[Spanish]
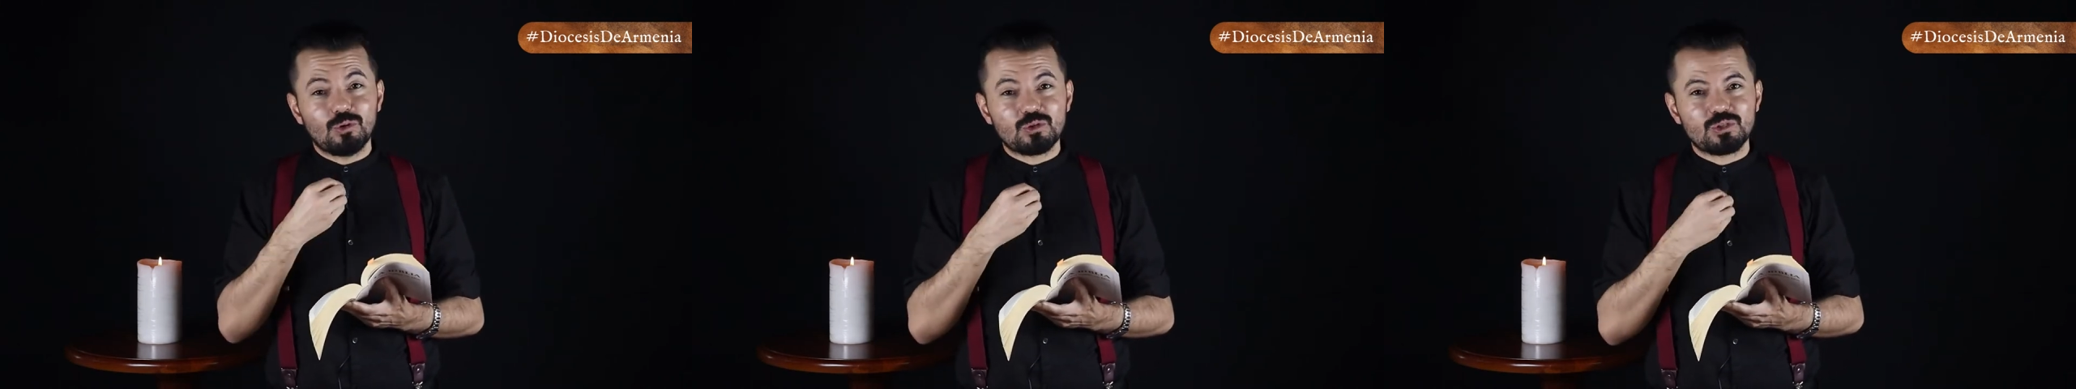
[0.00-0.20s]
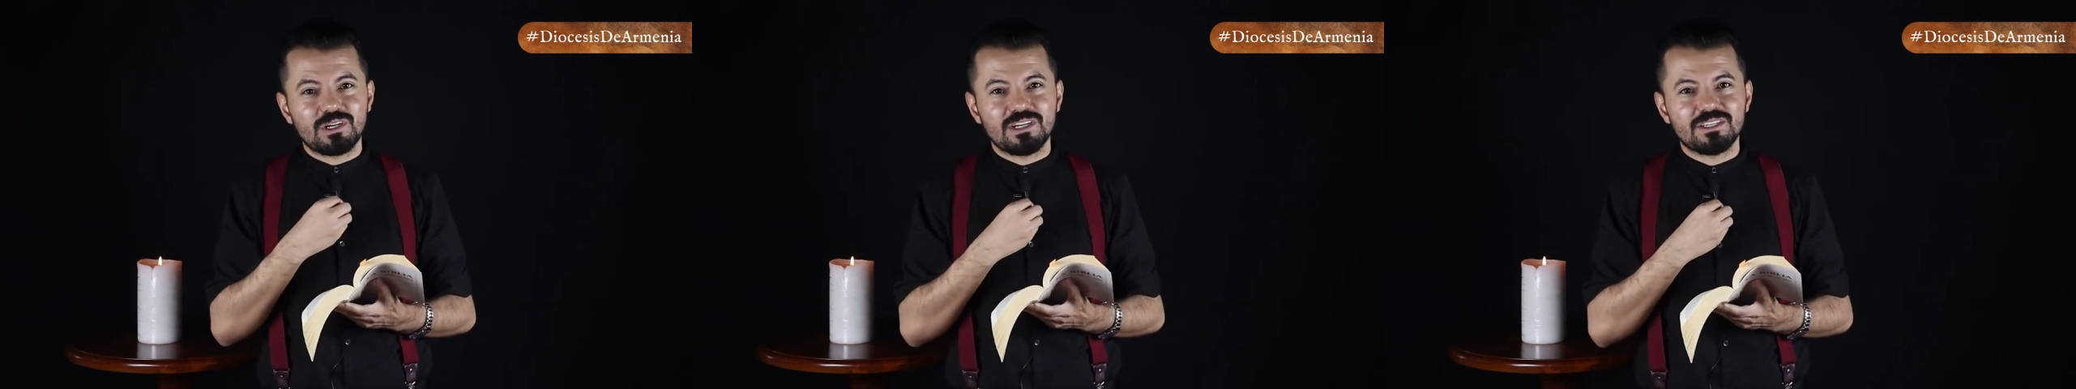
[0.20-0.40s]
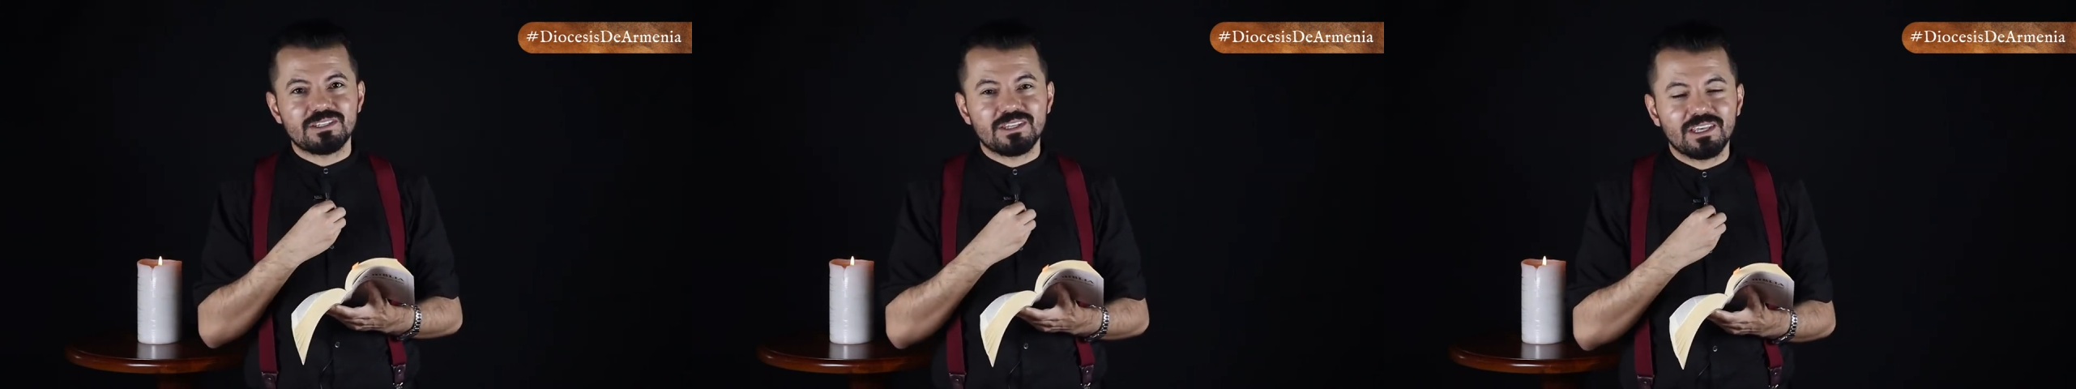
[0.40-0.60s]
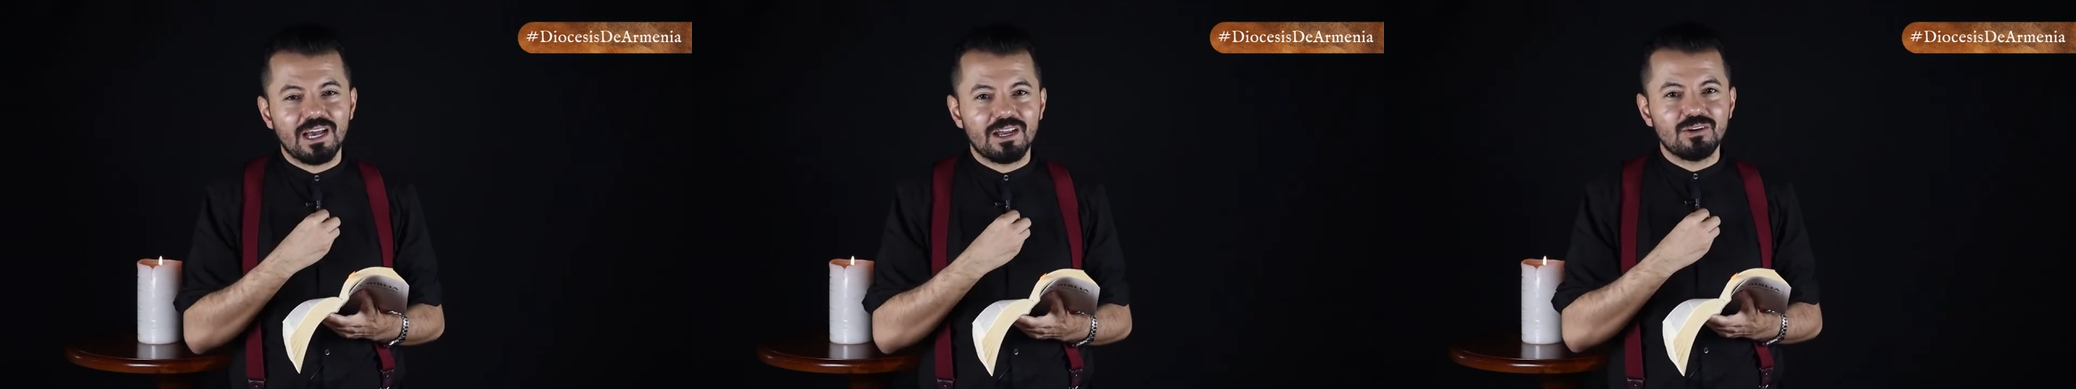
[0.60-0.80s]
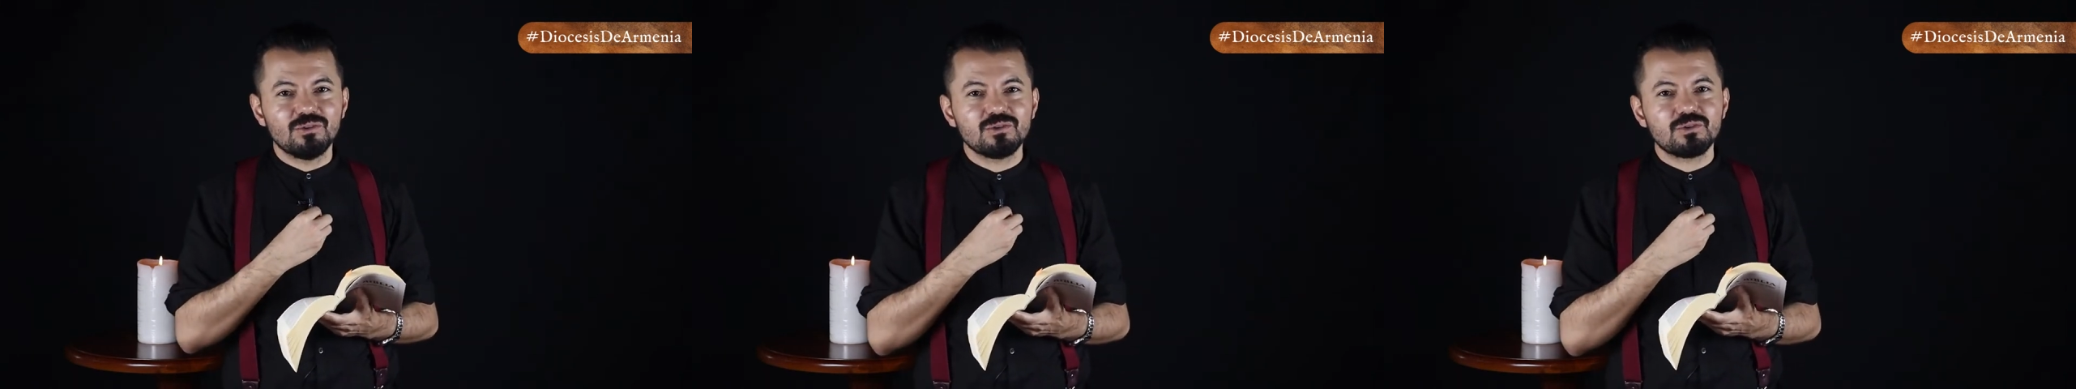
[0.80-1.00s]
los
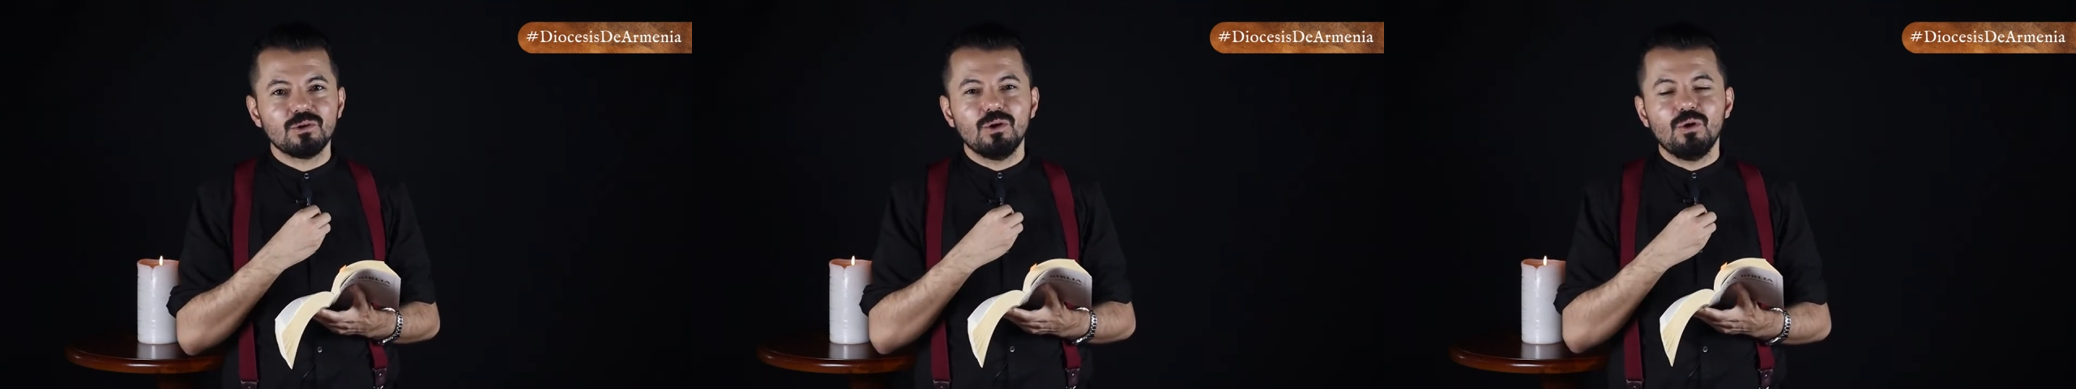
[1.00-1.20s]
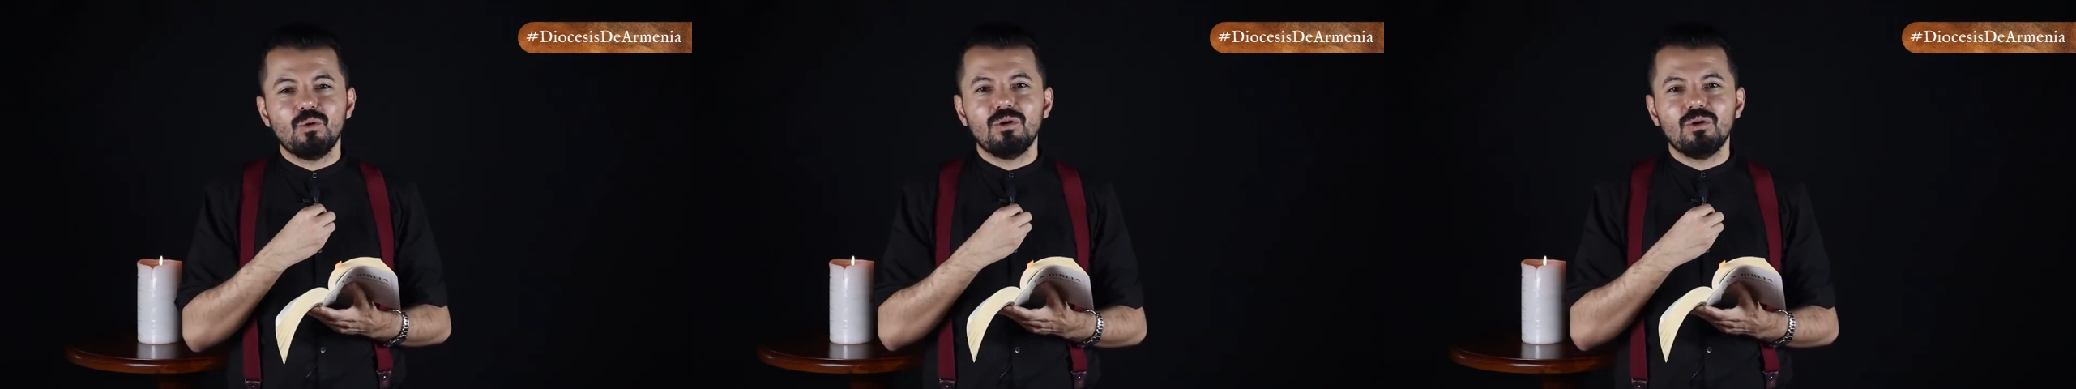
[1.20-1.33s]
cristianos,